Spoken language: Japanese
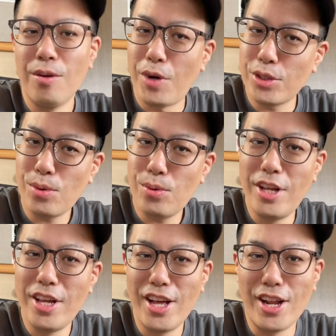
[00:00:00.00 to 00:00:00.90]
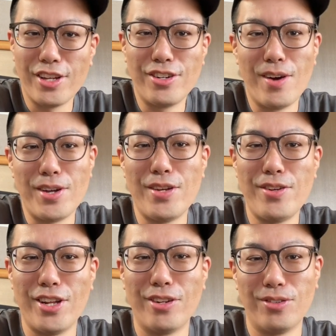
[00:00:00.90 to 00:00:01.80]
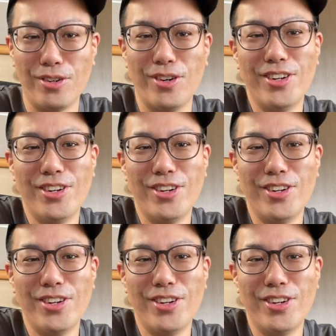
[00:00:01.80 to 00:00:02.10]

パソコンで画面見てると、